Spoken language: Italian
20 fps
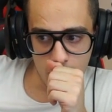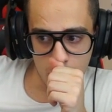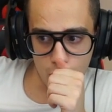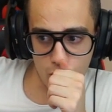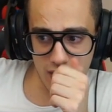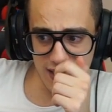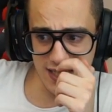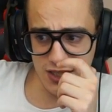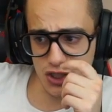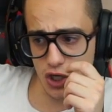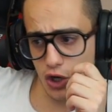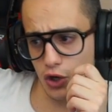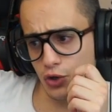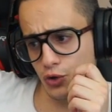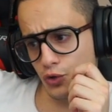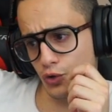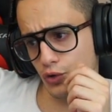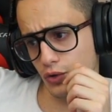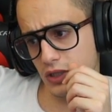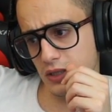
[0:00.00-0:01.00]
Quali
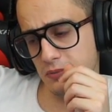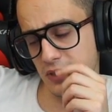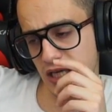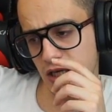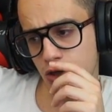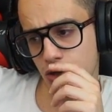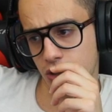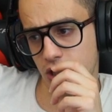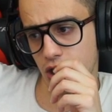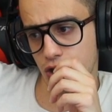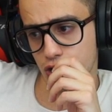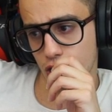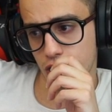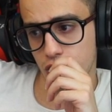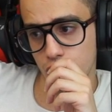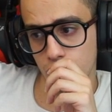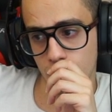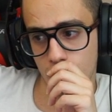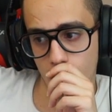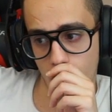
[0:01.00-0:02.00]
sono i minion che giochi
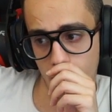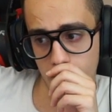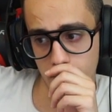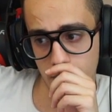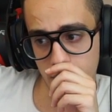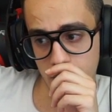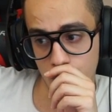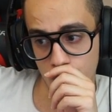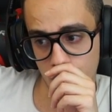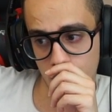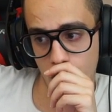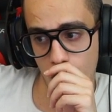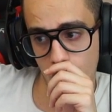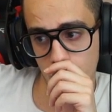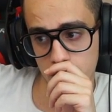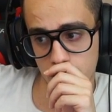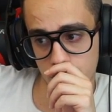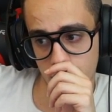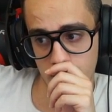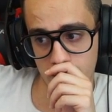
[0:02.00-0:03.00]
in un combo, in un
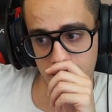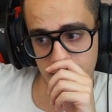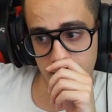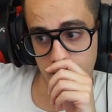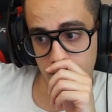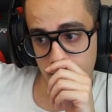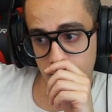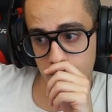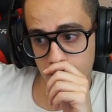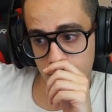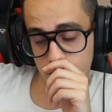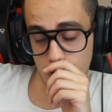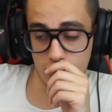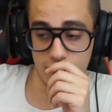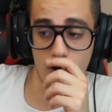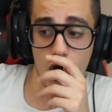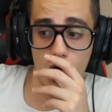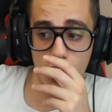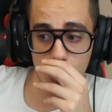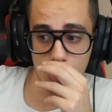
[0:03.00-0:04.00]
control? Sono
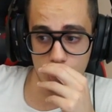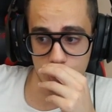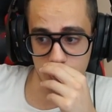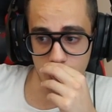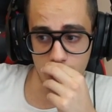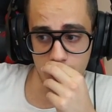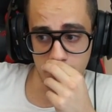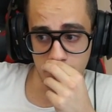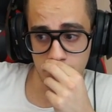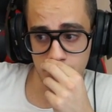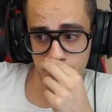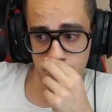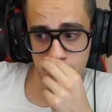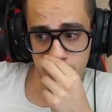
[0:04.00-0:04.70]
Voilord, no?